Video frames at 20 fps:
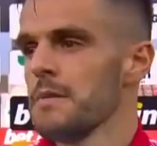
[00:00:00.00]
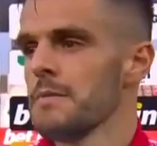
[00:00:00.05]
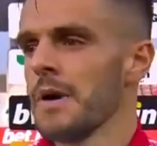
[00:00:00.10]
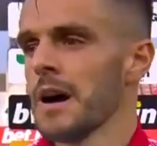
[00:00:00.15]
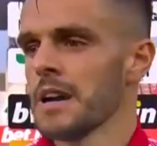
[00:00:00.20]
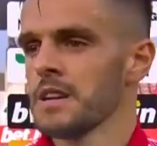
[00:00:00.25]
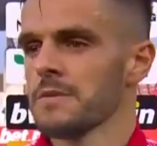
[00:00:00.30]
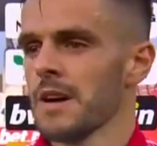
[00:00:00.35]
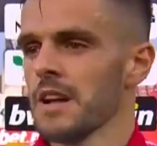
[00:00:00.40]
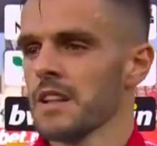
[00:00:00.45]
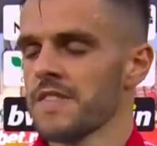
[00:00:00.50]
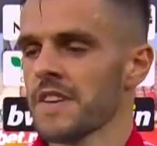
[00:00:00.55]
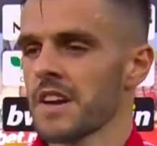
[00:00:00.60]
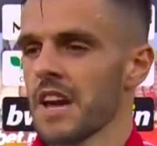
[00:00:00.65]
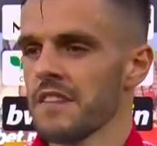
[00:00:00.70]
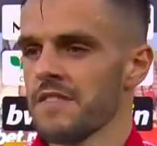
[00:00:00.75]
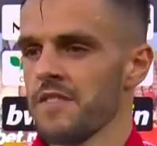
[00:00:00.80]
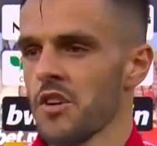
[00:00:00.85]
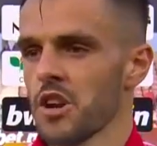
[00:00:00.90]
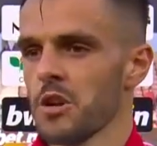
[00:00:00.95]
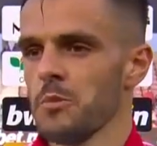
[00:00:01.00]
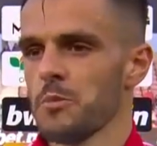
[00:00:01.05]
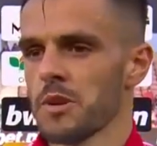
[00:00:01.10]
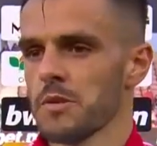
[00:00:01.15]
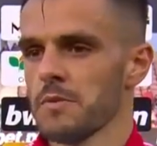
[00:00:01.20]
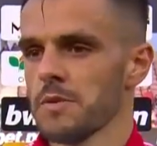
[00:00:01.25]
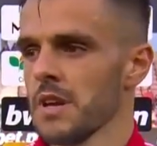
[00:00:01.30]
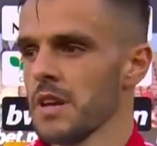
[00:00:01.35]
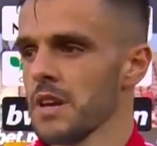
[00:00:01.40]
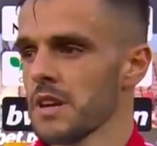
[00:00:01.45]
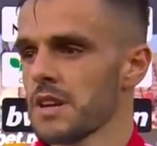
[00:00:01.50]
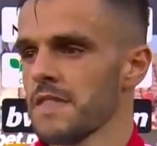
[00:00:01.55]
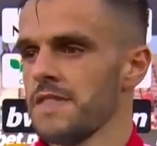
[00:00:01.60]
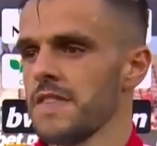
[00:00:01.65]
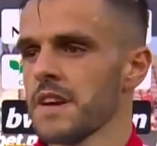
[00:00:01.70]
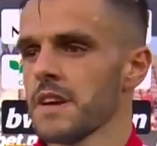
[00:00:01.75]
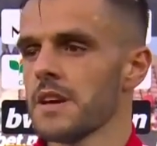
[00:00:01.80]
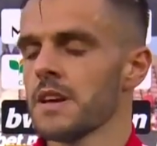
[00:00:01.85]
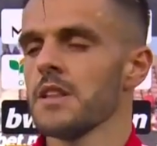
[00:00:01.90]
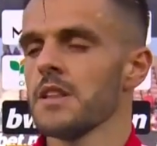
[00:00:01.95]
mais vale ficar de fora e prevenir que,
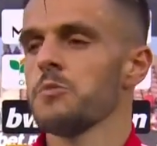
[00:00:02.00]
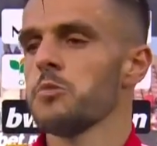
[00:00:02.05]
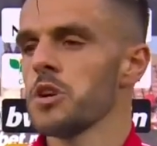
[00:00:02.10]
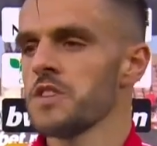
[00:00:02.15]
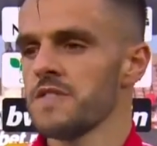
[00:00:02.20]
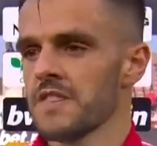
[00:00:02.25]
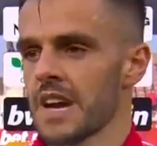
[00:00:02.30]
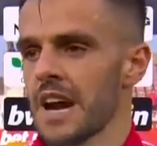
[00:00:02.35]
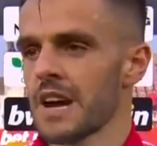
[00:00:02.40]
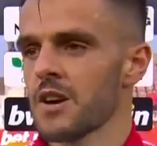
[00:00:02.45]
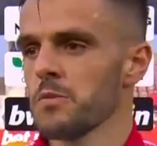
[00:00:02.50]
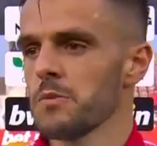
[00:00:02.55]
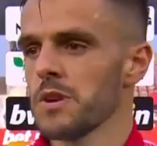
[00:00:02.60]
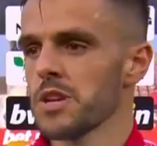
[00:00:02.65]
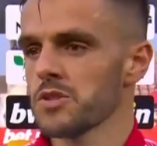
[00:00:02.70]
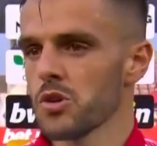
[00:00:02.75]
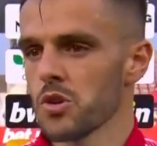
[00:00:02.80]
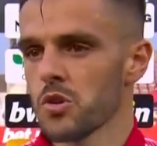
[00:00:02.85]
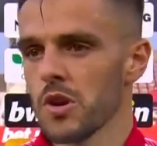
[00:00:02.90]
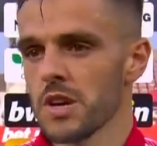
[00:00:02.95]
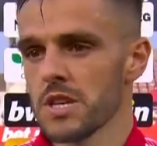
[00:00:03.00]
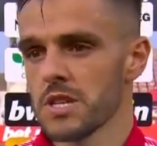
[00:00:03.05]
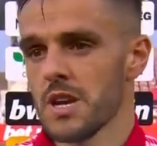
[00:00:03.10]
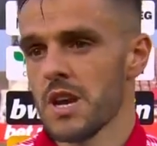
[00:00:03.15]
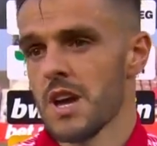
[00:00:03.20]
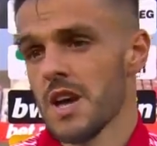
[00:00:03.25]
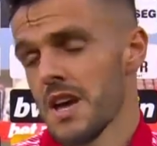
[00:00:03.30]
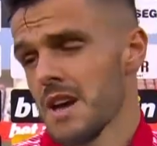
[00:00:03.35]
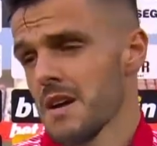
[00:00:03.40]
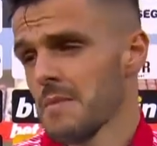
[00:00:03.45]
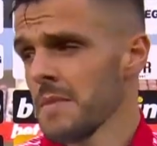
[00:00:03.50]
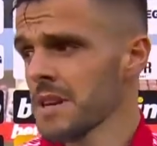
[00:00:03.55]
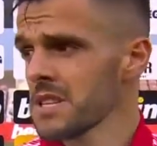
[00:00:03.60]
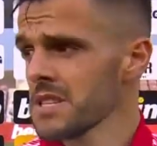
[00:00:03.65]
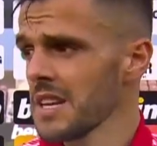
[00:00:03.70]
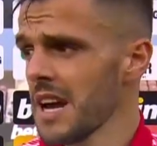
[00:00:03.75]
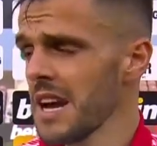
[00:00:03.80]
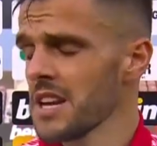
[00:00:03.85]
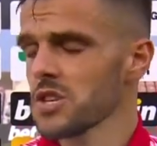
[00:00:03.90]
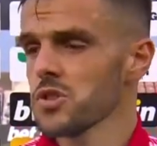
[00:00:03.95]
fique, que depois ficar um mês ou dois.
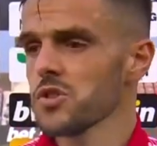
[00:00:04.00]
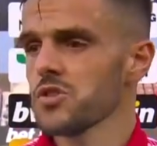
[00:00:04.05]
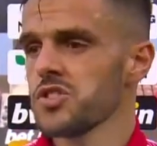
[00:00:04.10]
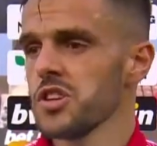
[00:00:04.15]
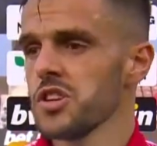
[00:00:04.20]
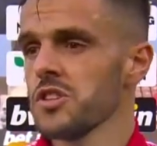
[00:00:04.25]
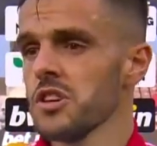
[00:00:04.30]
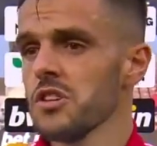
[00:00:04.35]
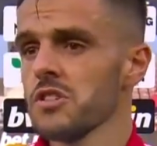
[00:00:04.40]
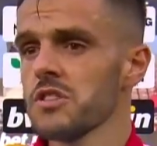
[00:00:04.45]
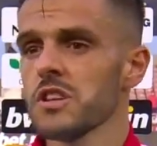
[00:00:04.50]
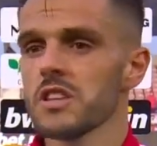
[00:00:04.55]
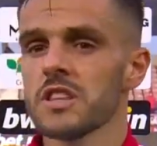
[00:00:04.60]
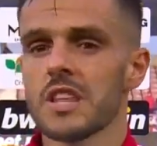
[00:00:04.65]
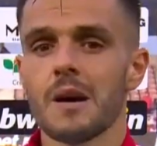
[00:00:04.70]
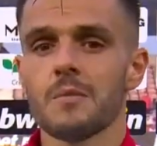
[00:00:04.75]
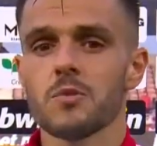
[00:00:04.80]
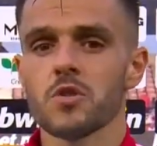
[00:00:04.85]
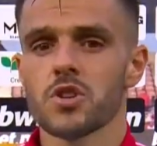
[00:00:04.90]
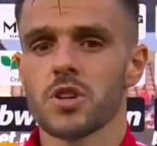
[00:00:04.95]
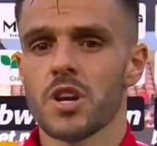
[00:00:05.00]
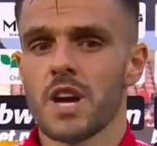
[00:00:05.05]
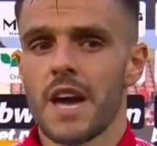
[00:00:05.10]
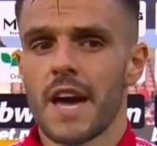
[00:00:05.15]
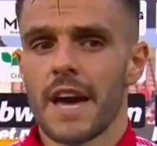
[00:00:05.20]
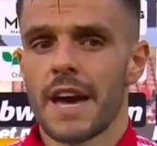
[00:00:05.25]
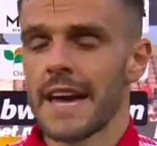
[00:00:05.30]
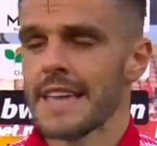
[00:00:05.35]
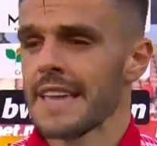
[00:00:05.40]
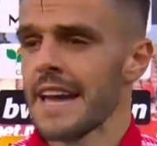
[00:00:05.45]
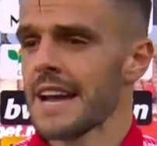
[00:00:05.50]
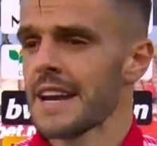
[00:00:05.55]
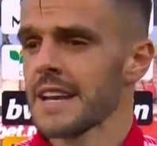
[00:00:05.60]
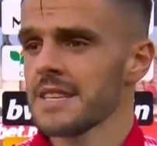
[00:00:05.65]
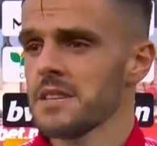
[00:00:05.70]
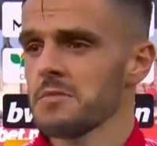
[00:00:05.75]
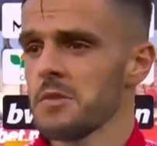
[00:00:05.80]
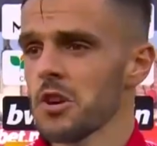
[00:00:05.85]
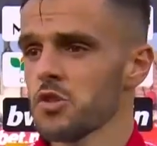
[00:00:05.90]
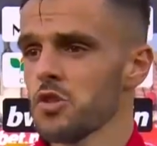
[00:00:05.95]
Mas acho que no sentido tentámos ganhar
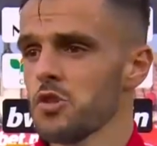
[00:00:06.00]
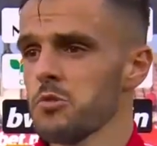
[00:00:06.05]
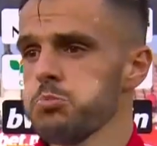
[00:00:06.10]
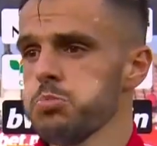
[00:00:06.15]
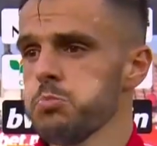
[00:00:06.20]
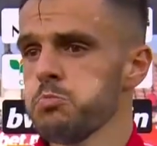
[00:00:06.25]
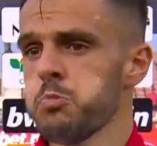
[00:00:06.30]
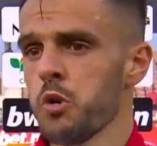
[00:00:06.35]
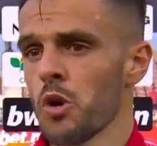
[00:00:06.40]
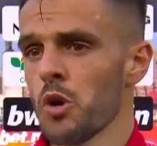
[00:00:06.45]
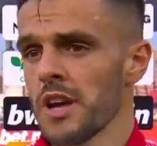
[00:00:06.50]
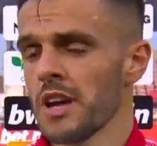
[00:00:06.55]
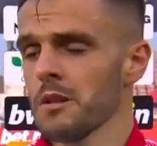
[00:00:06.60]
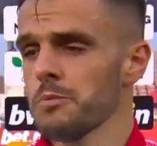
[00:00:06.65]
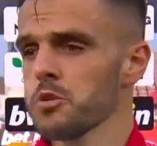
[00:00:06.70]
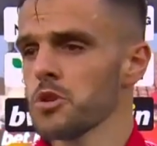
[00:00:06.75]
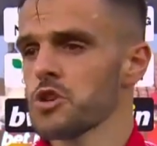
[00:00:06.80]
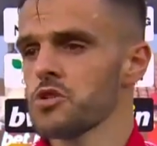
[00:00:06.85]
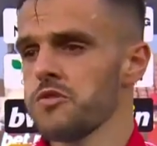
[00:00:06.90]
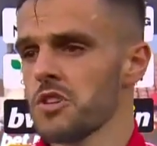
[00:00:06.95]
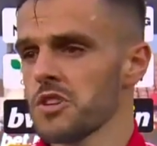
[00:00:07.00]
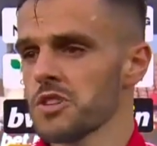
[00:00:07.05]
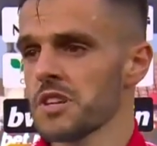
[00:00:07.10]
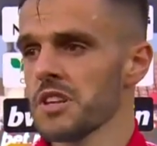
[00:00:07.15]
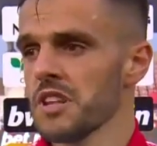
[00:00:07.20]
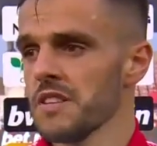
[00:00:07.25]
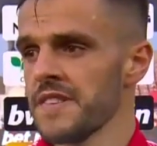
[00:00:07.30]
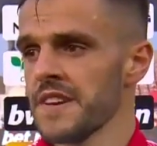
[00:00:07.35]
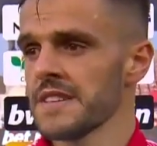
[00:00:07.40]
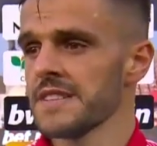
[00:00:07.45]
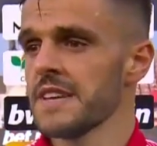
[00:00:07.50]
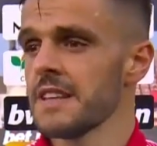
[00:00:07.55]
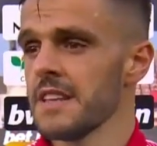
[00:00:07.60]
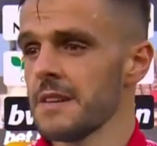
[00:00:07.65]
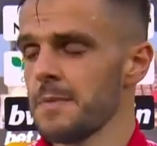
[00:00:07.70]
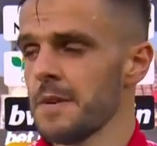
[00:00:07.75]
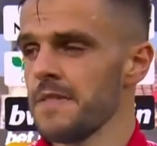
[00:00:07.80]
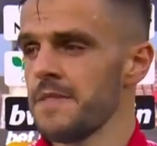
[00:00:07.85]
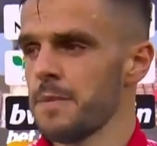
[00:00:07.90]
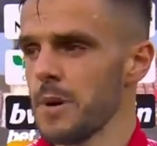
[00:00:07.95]
acima de tudo por ele, pelo esforço que ele fez
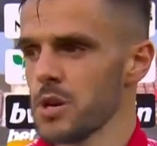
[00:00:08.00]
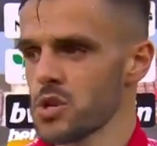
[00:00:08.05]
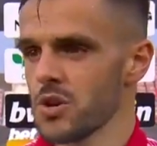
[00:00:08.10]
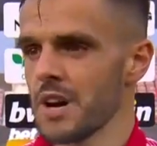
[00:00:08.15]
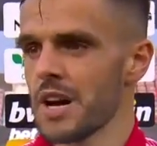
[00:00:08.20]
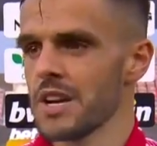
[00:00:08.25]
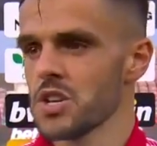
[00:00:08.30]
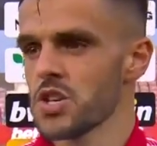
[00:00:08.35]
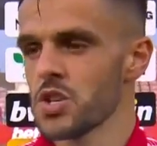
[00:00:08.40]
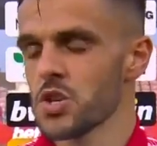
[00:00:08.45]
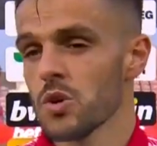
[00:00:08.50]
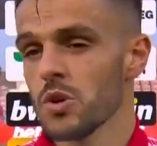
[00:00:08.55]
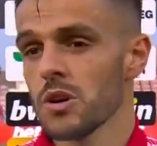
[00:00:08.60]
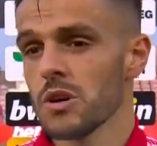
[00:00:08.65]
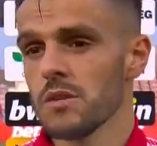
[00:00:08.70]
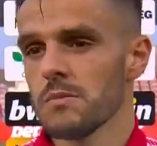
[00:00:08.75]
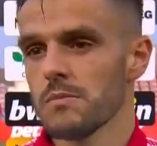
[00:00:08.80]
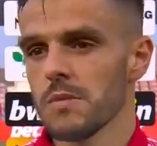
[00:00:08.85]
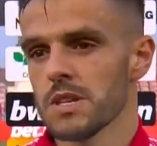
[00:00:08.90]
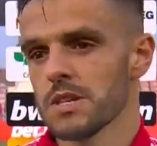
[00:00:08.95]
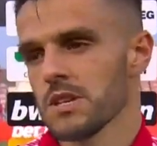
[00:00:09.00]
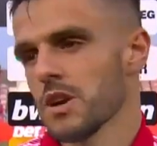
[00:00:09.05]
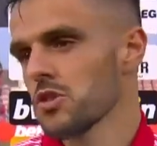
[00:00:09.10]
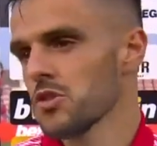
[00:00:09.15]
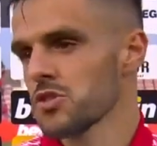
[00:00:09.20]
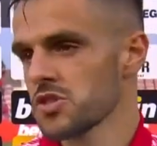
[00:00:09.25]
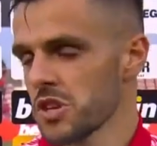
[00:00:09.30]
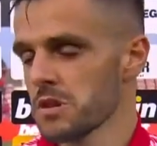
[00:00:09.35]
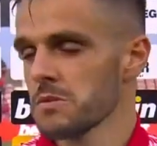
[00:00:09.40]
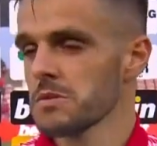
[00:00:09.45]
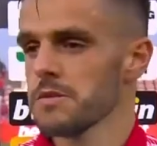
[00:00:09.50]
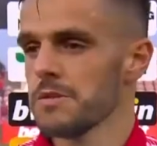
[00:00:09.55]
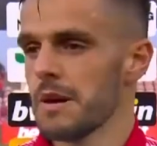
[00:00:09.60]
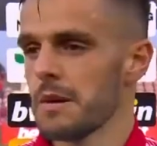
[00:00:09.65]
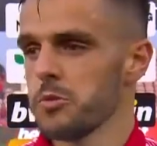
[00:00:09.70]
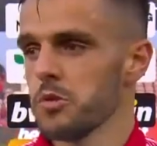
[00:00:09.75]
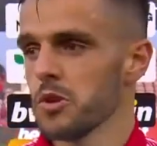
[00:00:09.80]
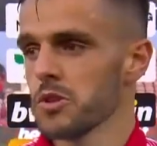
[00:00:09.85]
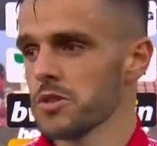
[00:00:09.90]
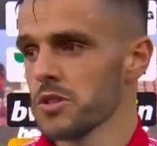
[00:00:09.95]
ainda para, para jogar este jogo, mas não conseguimos
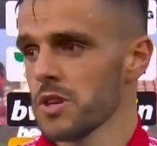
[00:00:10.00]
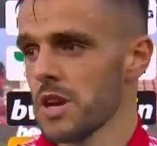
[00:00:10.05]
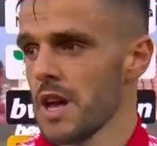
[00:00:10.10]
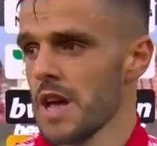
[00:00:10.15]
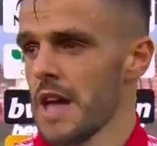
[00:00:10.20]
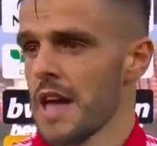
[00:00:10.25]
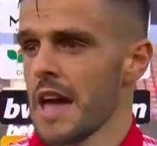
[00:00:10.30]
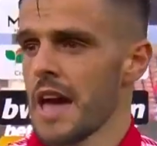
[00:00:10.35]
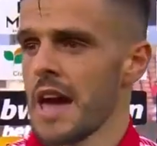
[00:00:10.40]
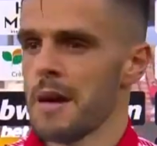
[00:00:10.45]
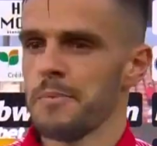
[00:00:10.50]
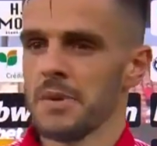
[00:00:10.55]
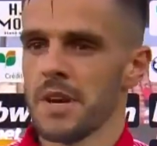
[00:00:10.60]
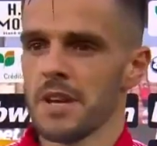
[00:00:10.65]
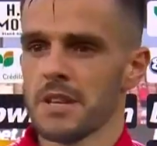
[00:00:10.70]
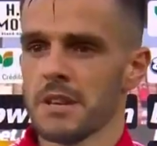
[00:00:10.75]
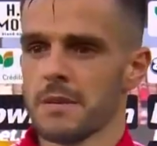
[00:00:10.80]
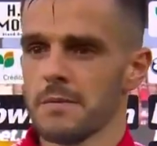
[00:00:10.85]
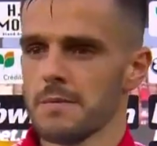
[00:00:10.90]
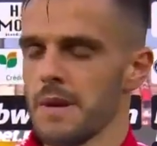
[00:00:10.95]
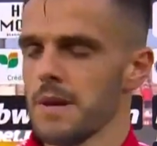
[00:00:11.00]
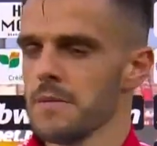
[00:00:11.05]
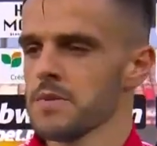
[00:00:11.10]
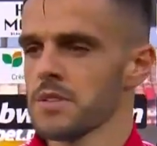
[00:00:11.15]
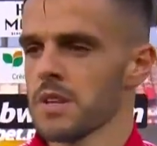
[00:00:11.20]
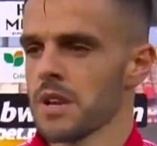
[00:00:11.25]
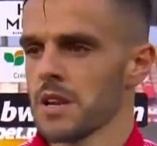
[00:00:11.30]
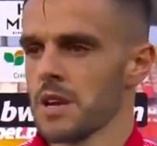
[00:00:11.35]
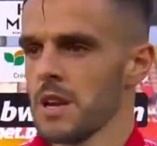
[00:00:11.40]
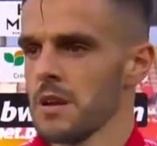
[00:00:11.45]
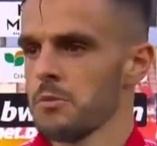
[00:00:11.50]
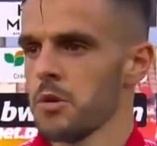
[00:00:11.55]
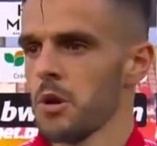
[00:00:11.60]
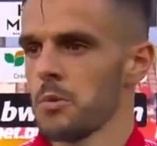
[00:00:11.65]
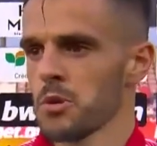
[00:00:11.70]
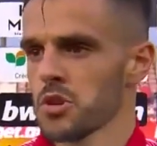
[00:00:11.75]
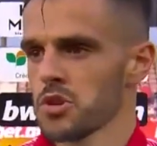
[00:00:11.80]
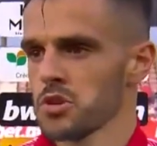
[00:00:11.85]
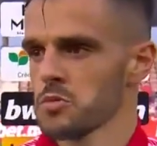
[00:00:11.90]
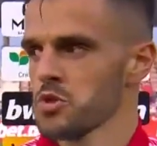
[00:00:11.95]
levar pontos. É pena, vamos estar aí para
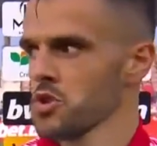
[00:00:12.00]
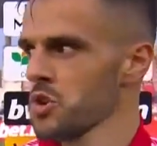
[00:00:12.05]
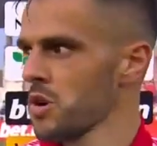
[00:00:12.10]
o próximo